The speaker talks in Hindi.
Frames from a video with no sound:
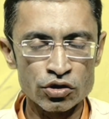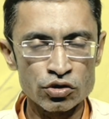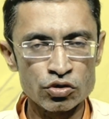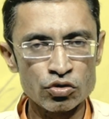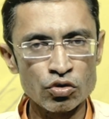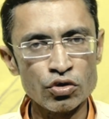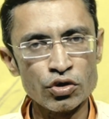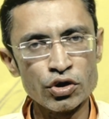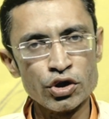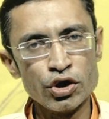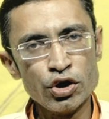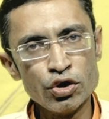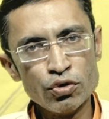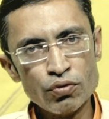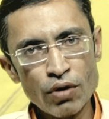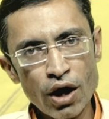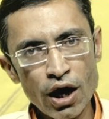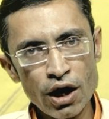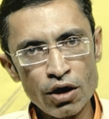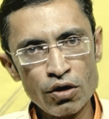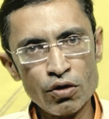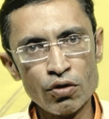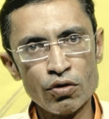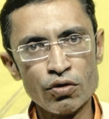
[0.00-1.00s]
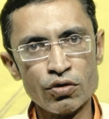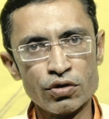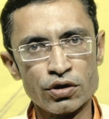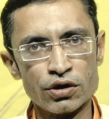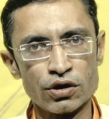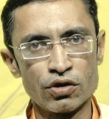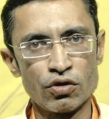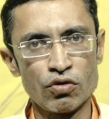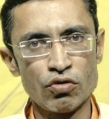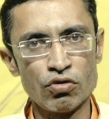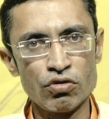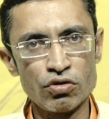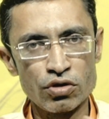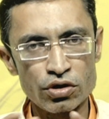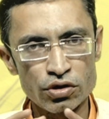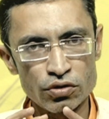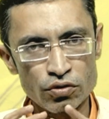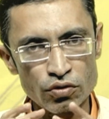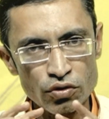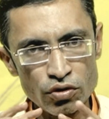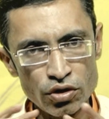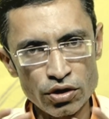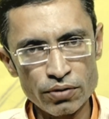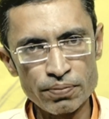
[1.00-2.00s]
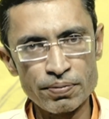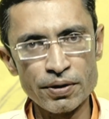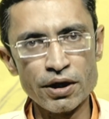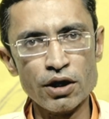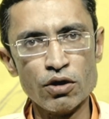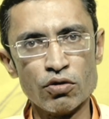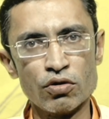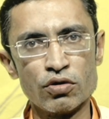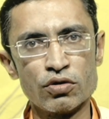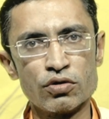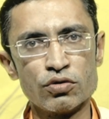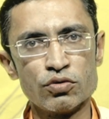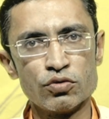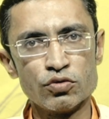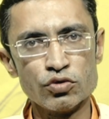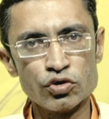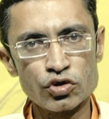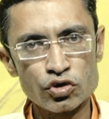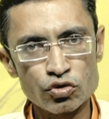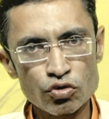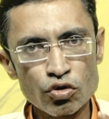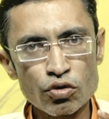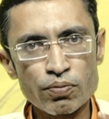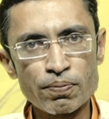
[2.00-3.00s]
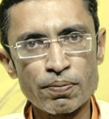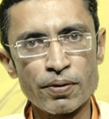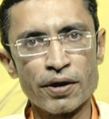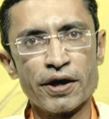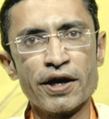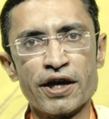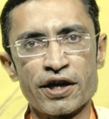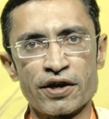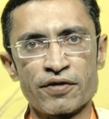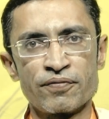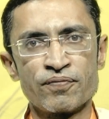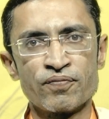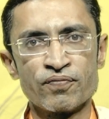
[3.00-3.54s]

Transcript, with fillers: तो युवा लोग और और भी लोग उसको पढ़े